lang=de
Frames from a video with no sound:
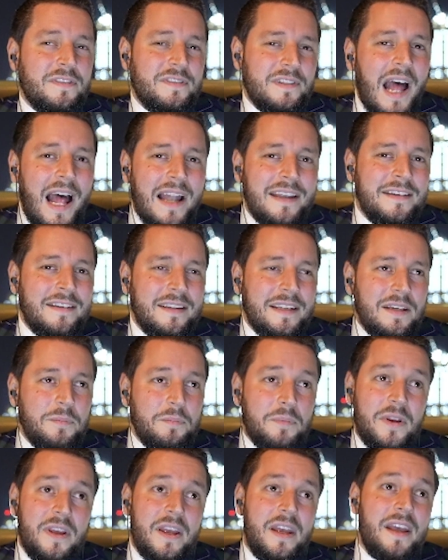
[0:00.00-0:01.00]
nicht so diesen
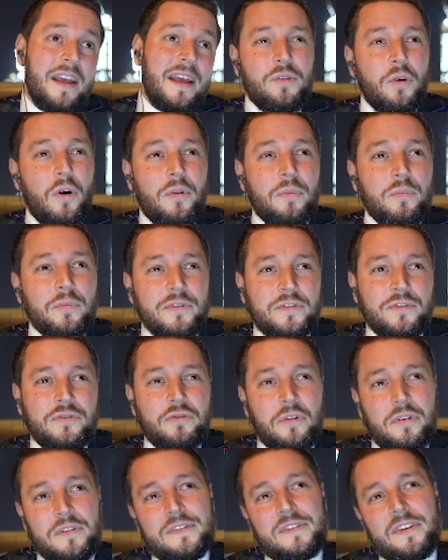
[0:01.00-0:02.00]
Antrieb. Jedoch
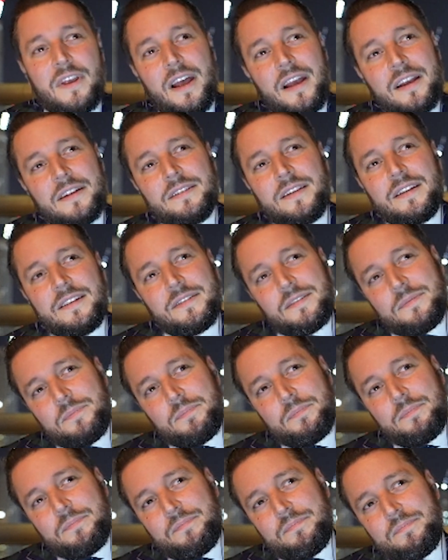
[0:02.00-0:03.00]
muss ich schon sagen,
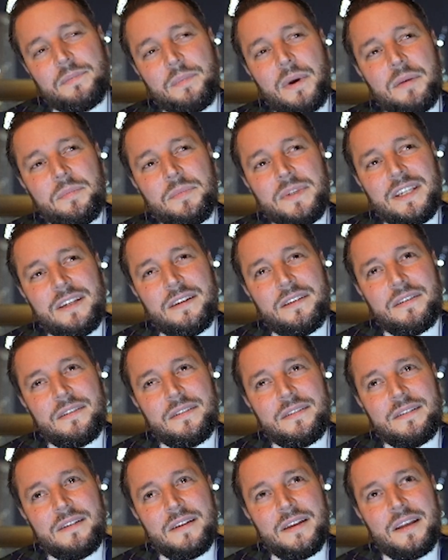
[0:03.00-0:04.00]
dass jetzt bei
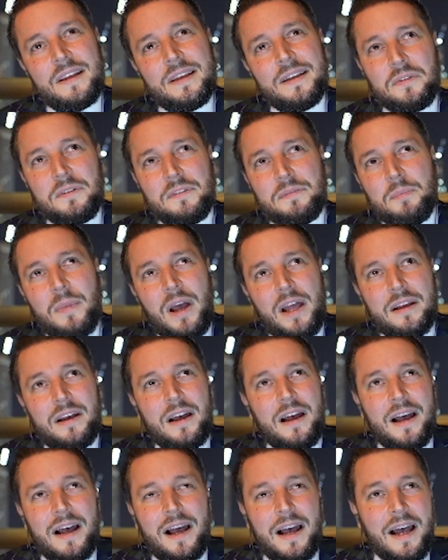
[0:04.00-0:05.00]
mir also ich
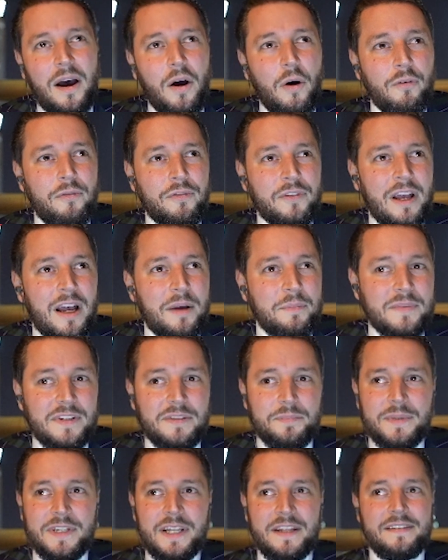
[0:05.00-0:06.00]
mache alle
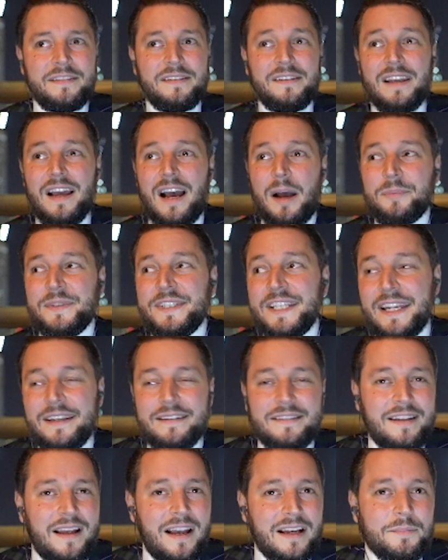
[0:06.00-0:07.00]
Aufgaben, ich bin jetzt hier, habe
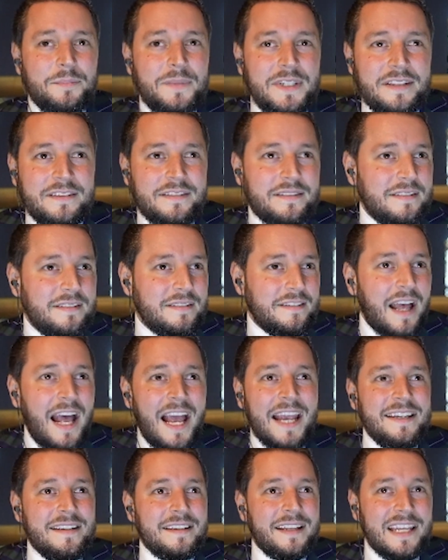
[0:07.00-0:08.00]
jeden Tag
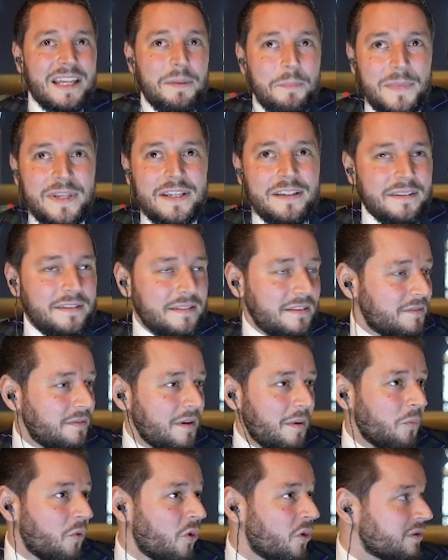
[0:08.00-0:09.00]
mindestens ein Dreh,
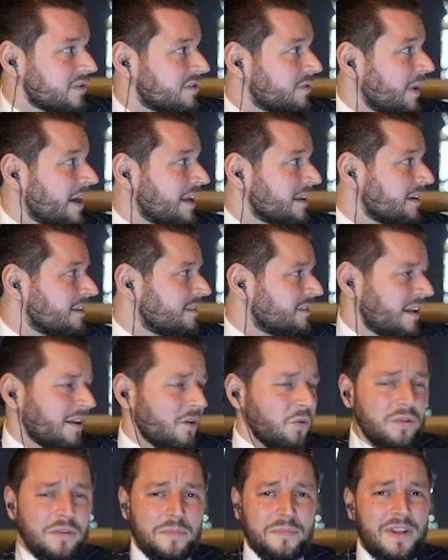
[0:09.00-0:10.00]
mindestens. Wir haben morgen zwei Drehs,
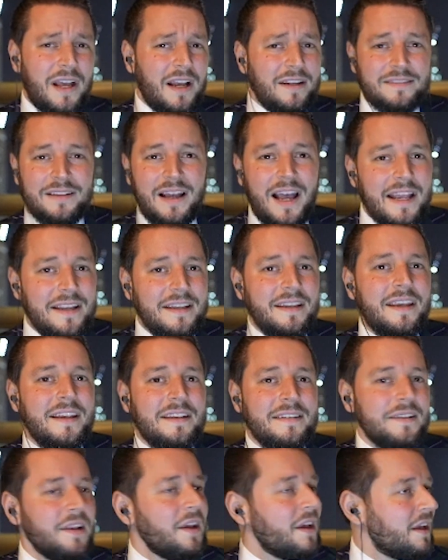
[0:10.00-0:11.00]
an irgendeinem Tag drei
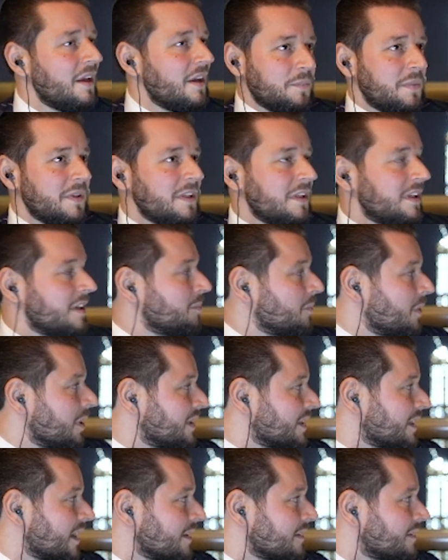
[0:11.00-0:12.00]
Drehs und ich bin
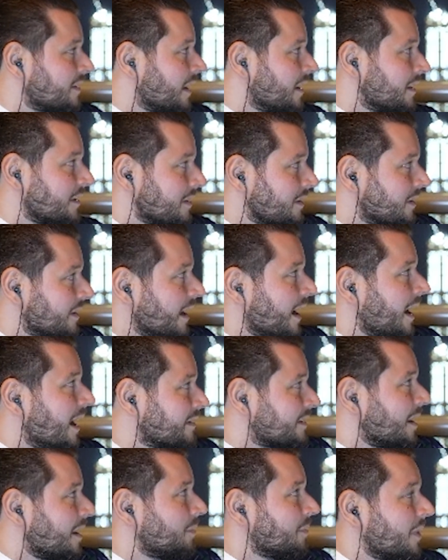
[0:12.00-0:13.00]
immer die ganze Zeit
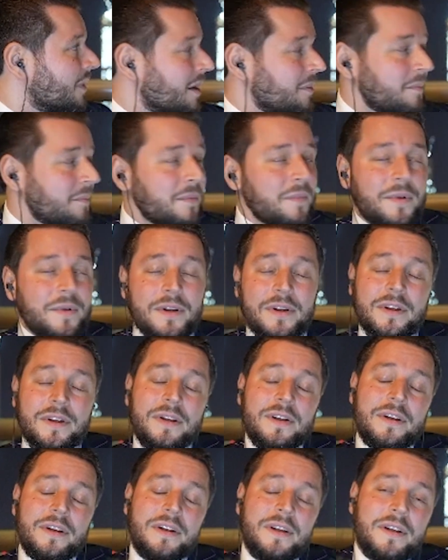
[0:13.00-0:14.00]
alles am, am,
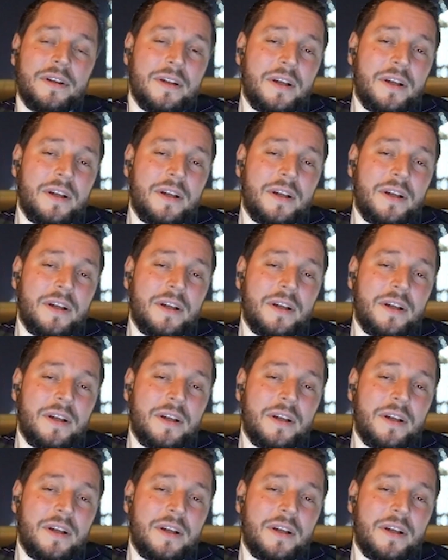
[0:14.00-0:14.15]
äh,